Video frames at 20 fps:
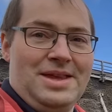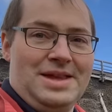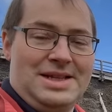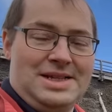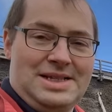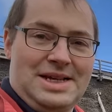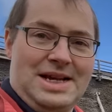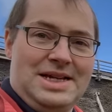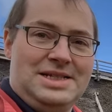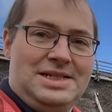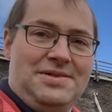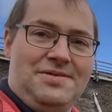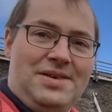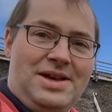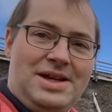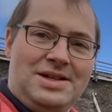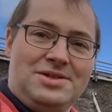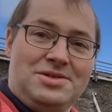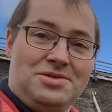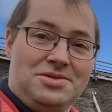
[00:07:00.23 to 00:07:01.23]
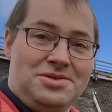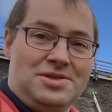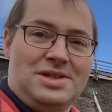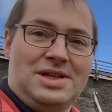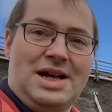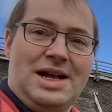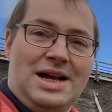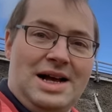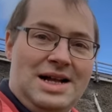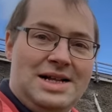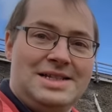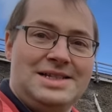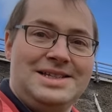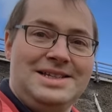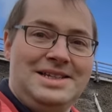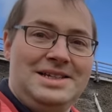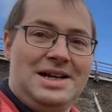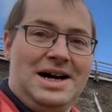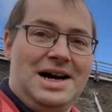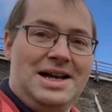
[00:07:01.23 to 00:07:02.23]
Das heißt, die werden sozusagen als
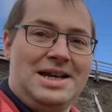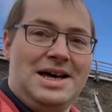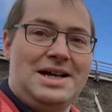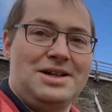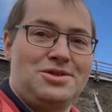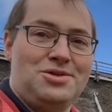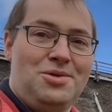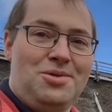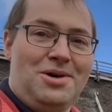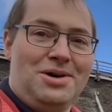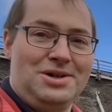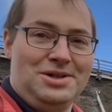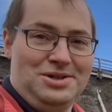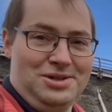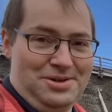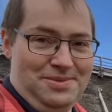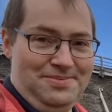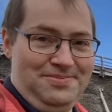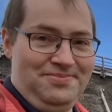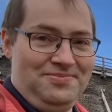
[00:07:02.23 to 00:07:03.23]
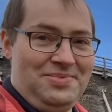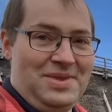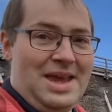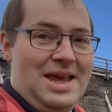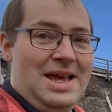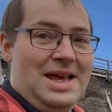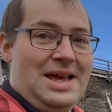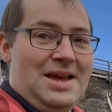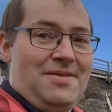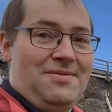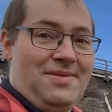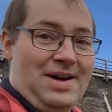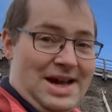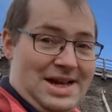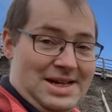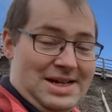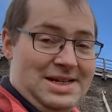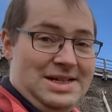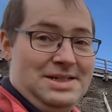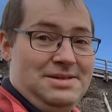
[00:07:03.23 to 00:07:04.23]
Inhalatorium
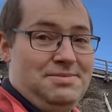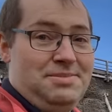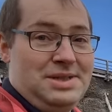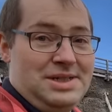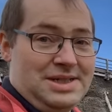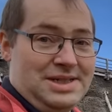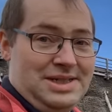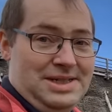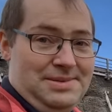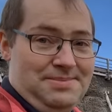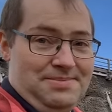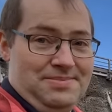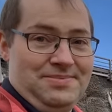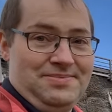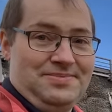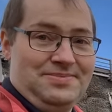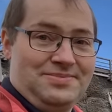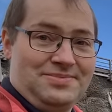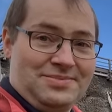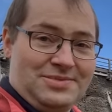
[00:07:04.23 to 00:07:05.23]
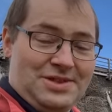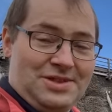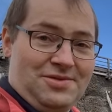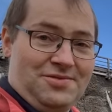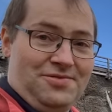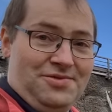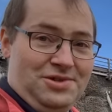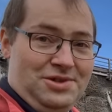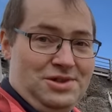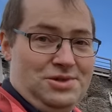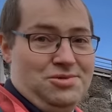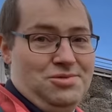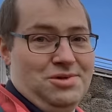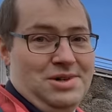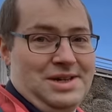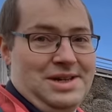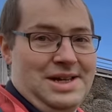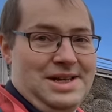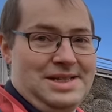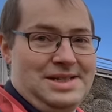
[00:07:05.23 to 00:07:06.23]
weiterhin betrieben für die
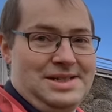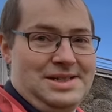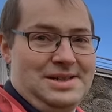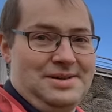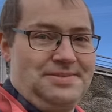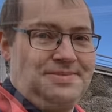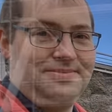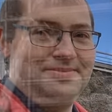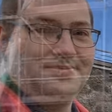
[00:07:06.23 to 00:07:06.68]
Kurgäste.